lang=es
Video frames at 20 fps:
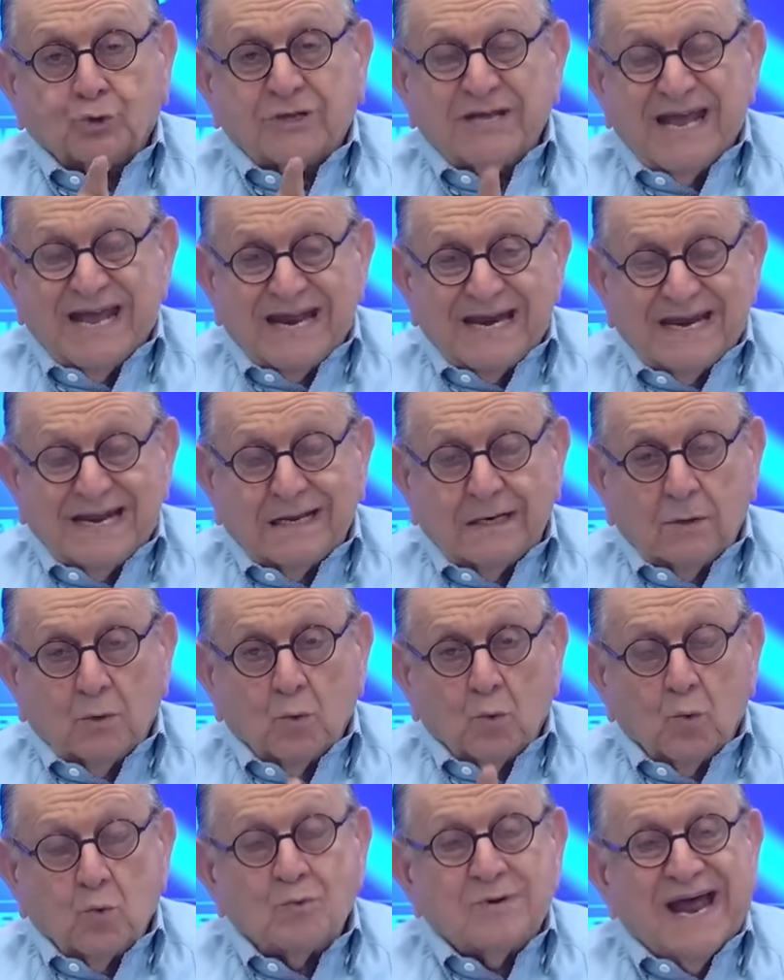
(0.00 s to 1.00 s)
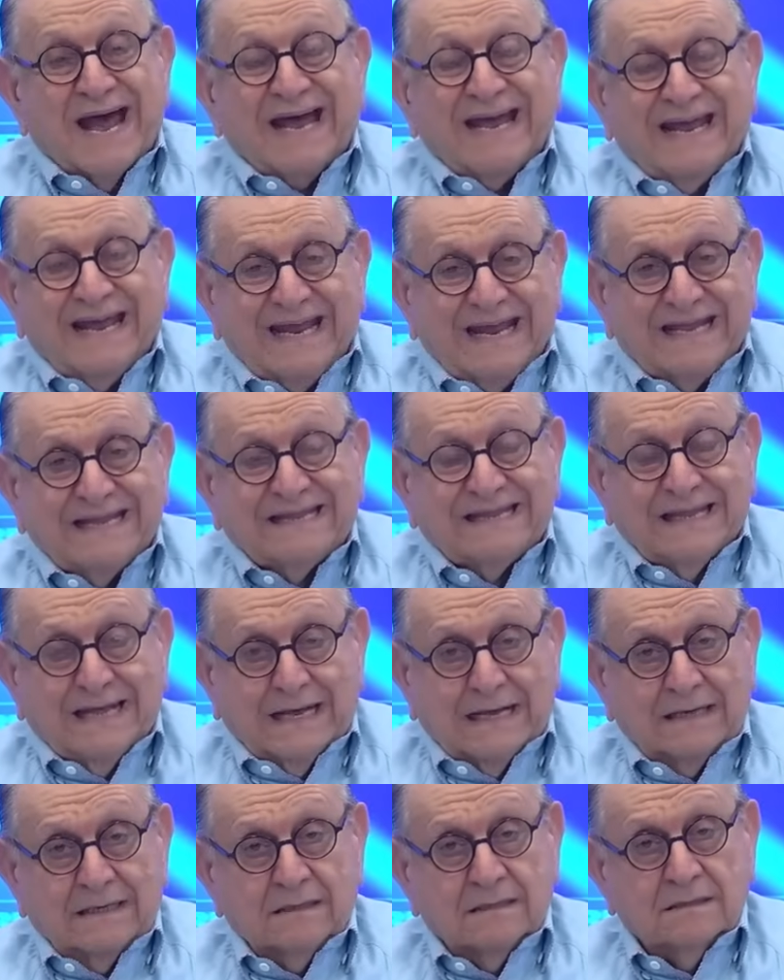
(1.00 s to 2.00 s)
tienen una
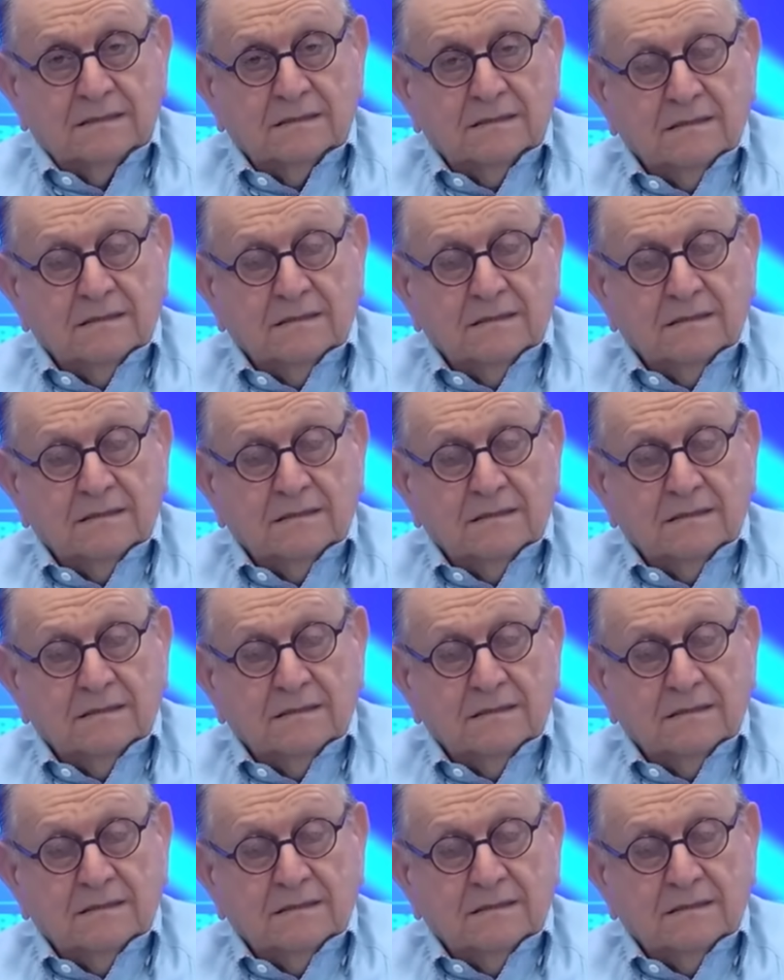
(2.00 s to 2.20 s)
agenda